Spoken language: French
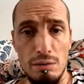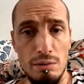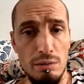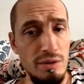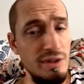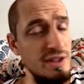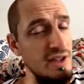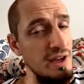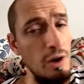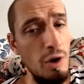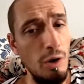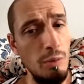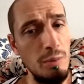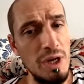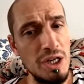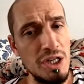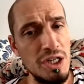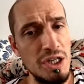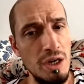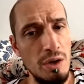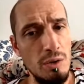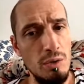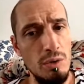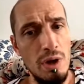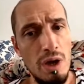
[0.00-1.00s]
c'est leur
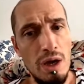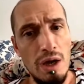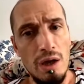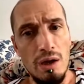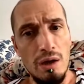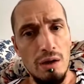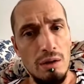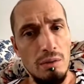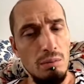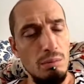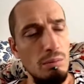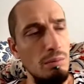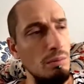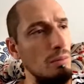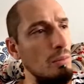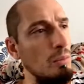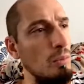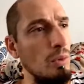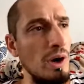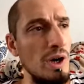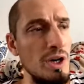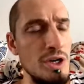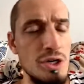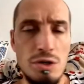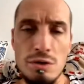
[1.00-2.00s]
marché à eux.
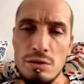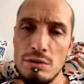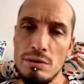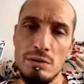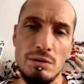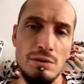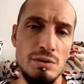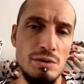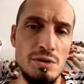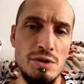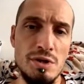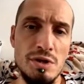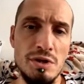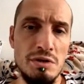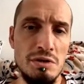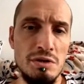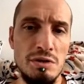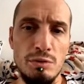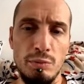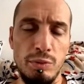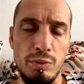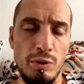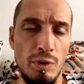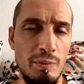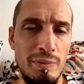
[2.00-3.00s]
Moi, je,
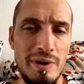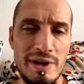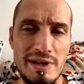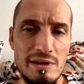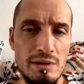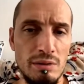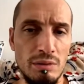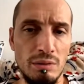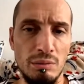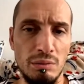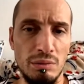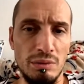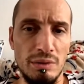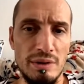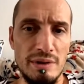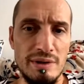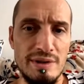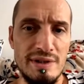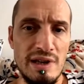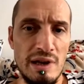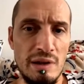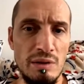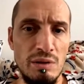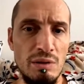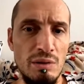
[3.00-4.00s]
je, prends pas ça en compte.
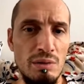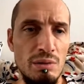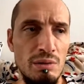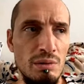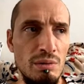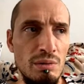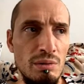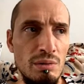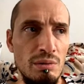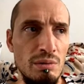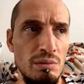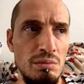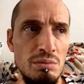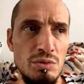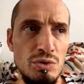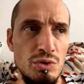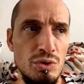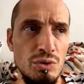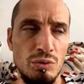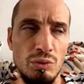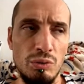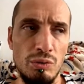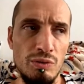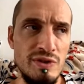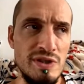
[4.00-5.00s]
Ça ne, je
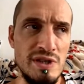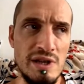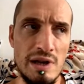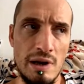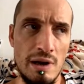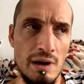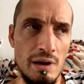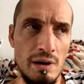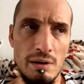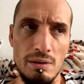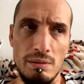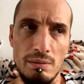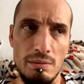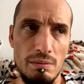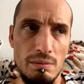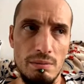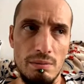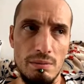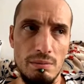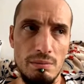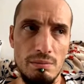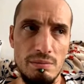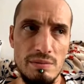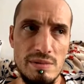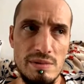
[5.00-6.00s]
trouve ça.
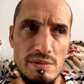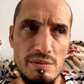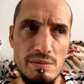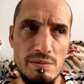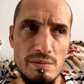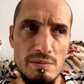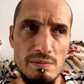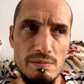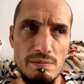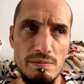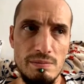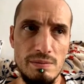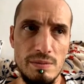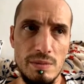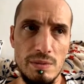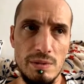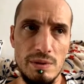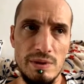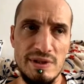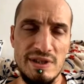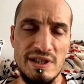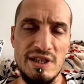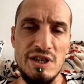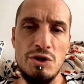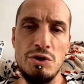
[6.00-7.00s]

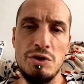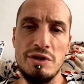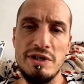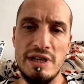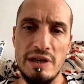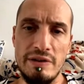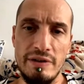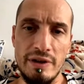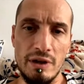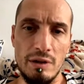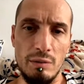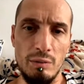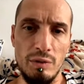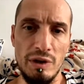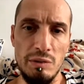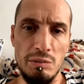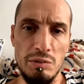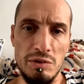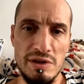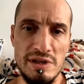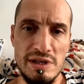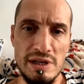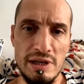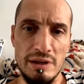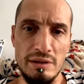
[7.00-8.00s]
Si je savais comment ils
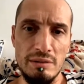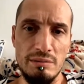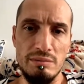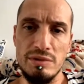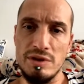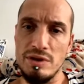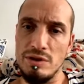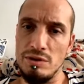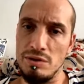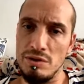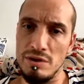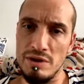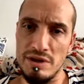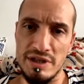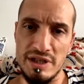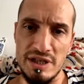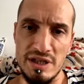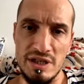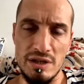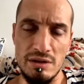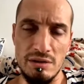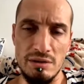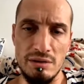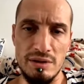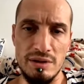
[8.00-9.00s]
bossaient, si je,
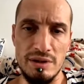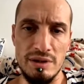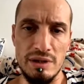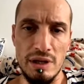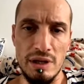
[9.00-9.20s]
si je,